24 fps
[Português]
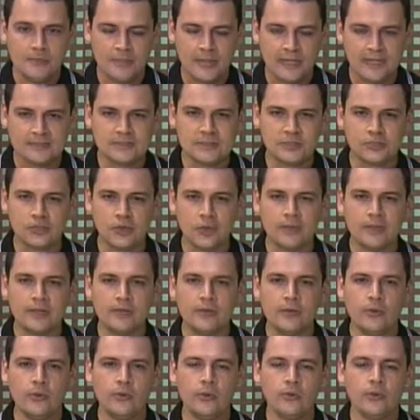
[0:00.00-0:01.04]
Para esse jogo
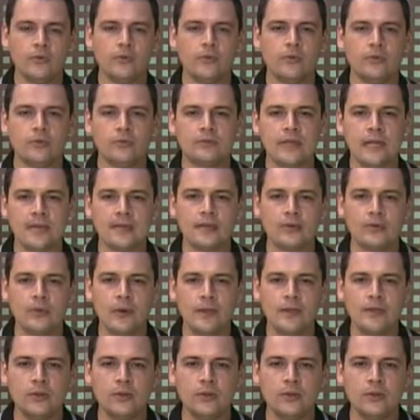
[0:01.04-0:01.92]
aí, o, o técnico